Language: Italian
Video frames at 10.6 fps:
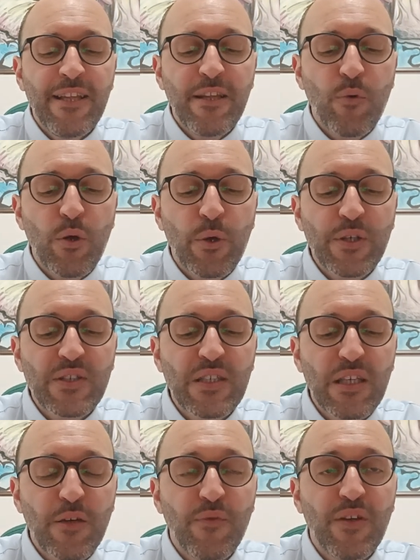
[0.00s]
di quello che
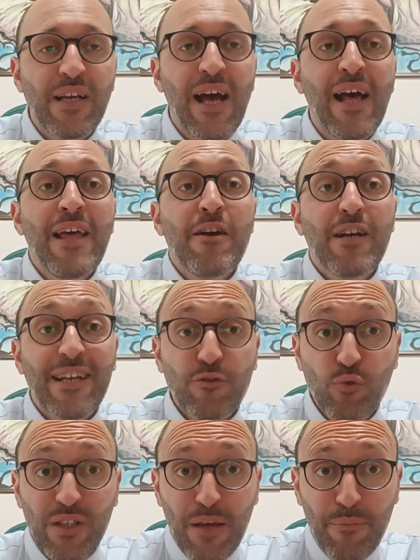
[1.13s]
significa
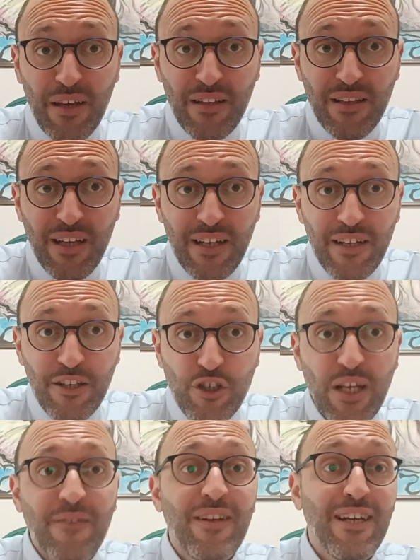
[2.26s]
gratuitamente
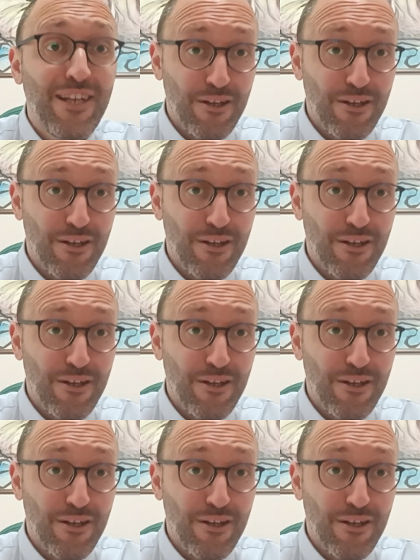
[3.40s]
ricevere,